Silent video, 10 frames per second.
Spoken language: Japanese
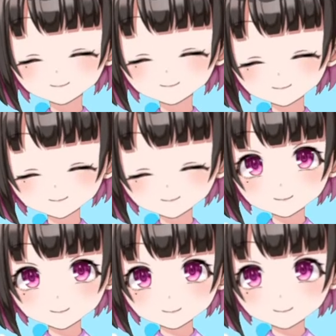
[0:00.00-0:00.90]

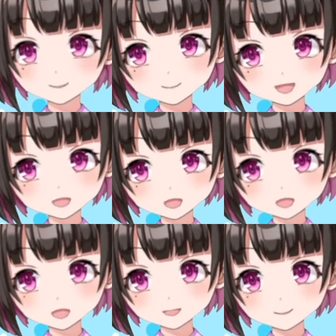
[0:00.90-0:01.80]
キャプテンの左
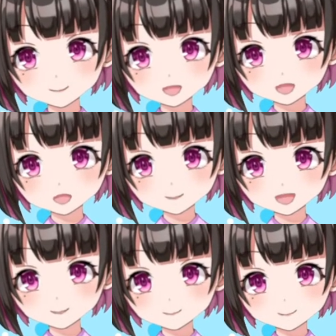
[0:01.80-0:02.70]

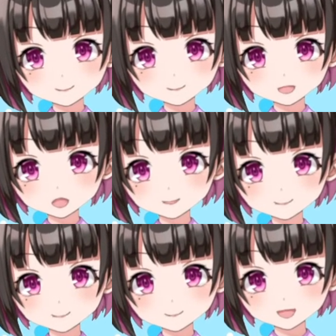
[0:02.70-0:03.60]
サイドバックキム・ジンス、左
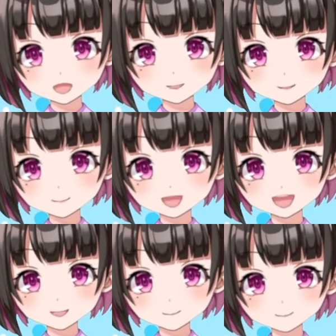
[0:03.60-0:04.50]
サイドハーフの
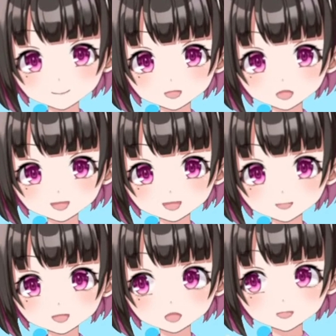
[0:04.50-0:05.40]
キム・ボギョンといった J リーグ
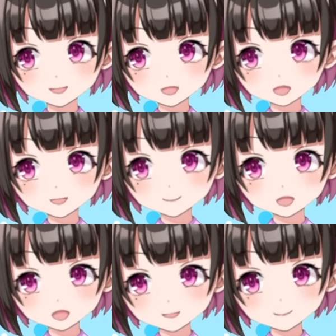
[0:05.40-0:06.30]
経験者を筆
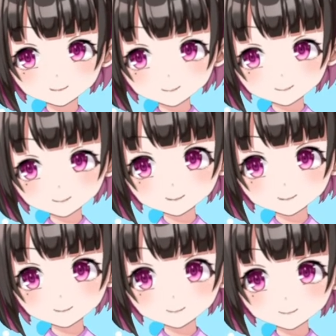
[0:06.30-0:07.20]
頭に、技術力
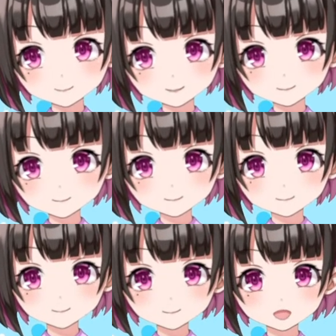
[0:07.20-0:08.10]
と機動力を生
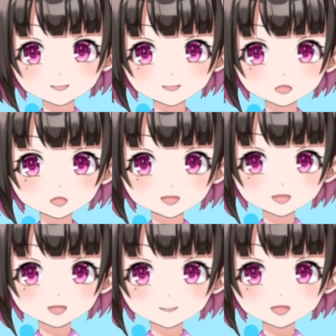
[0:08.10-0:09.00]
かして後方から
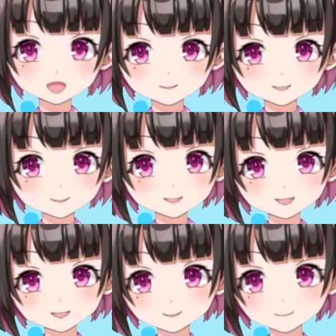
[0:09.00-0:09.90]
組み立て、
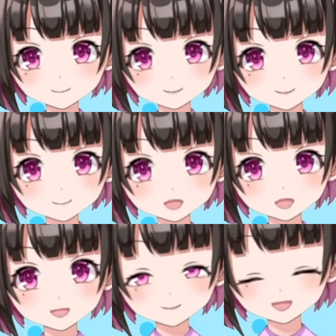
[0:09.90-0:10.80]
素早く背後を
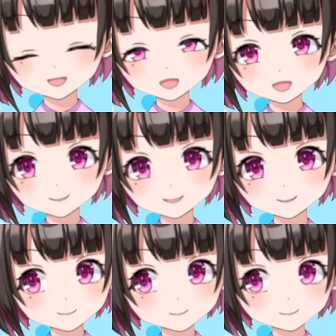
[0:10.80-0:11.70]
ついてくる
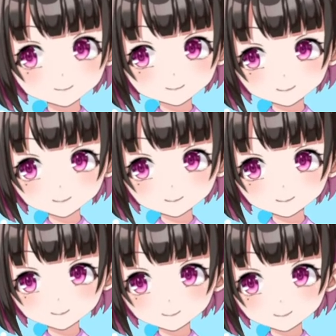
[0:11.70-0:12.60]
という。
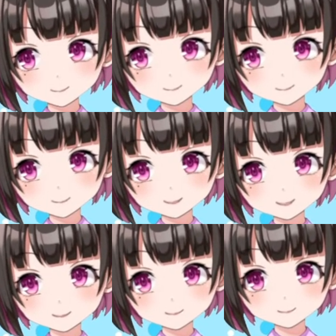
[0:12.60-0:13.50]

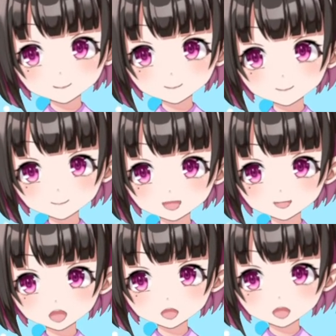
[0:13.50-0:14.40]
東京五輪韓
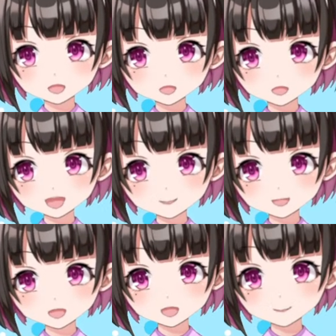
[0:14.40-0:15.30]
国代表の
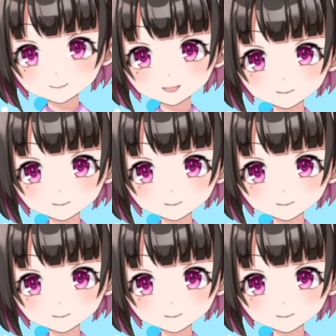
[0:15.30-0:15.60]
ソン・ミンギュ。